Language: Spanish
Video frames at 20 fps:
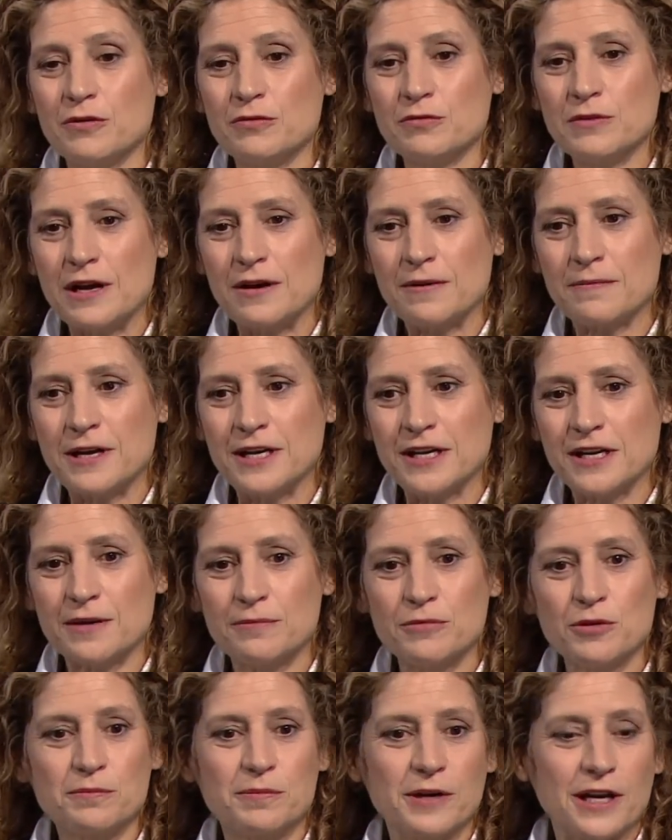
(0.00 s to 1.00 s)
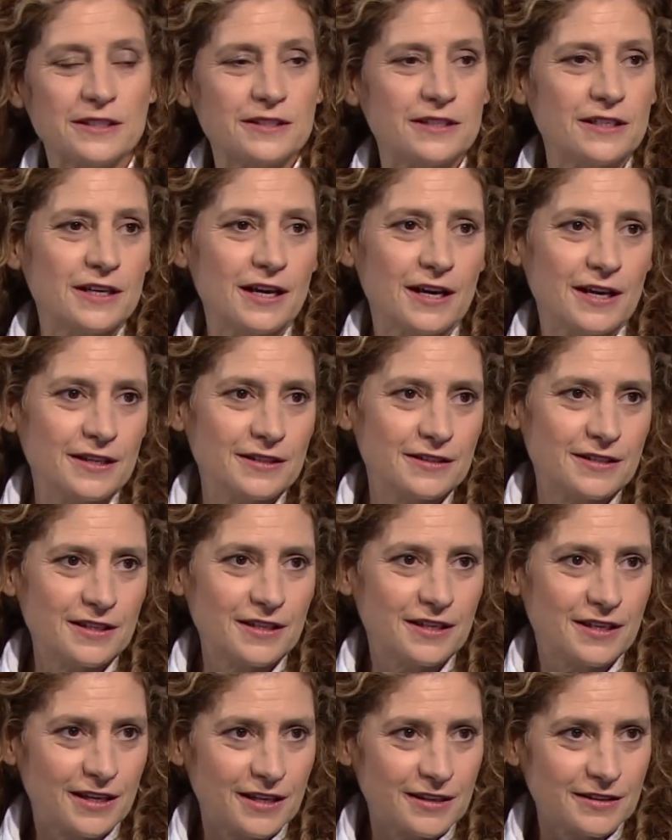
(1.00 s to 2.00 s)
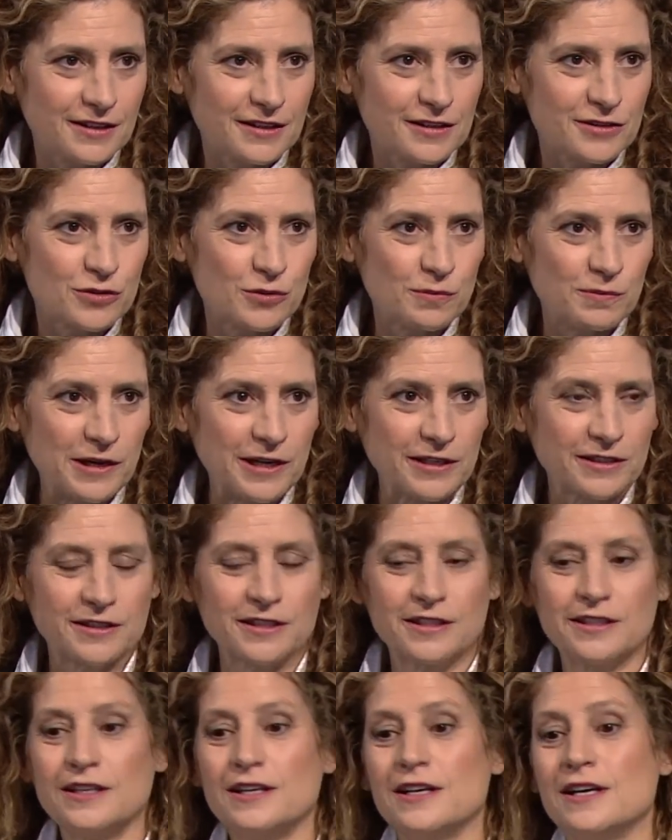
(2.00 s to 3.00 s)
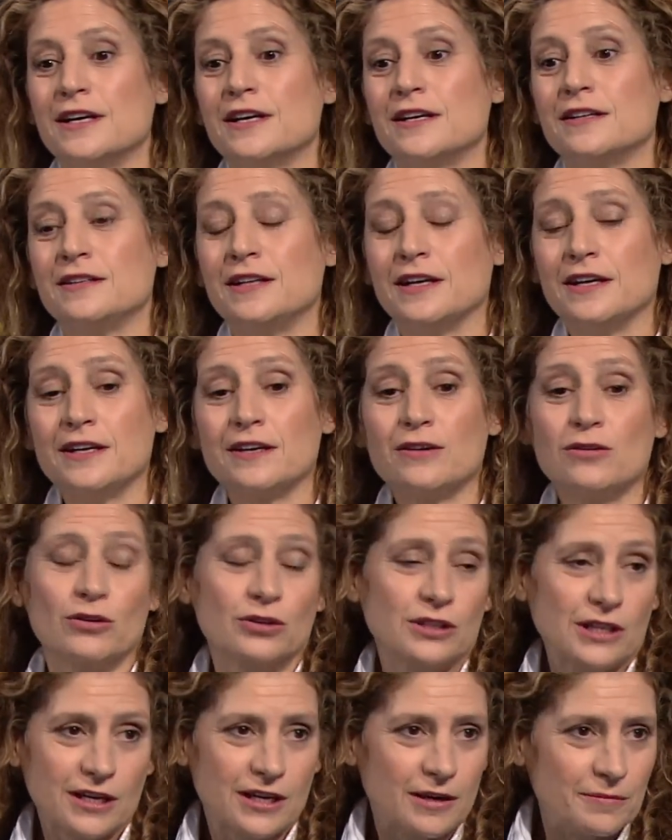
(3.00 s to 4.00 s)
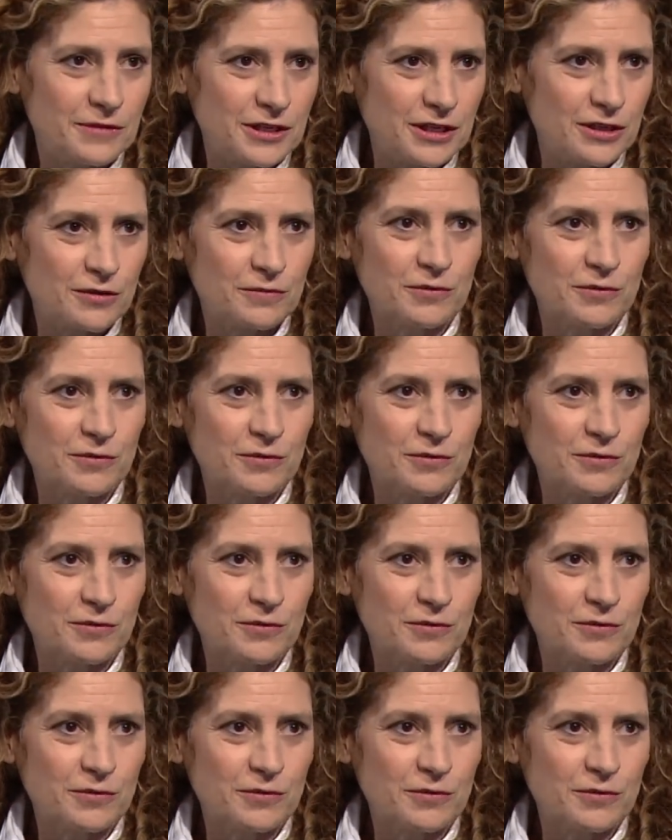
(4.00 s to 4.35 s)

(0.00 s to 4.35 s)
una manera muy práctica e inteligente de su parte de cortar camino,